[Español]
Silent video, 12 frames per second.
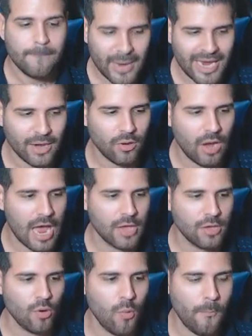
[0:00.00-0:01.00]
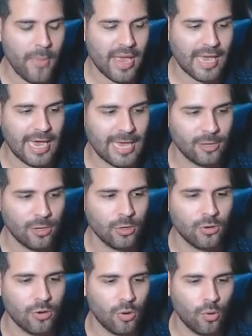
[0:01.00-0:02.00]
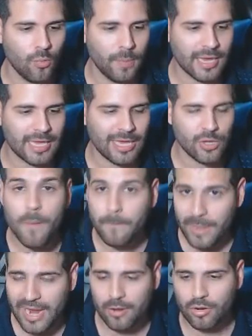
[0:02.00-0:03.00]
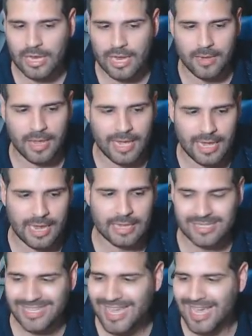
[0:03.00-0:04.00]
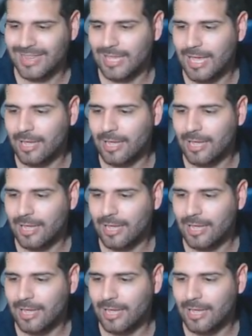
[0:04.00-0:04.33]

Pero hay un pequeño, un pequeño pero que es el siguiente.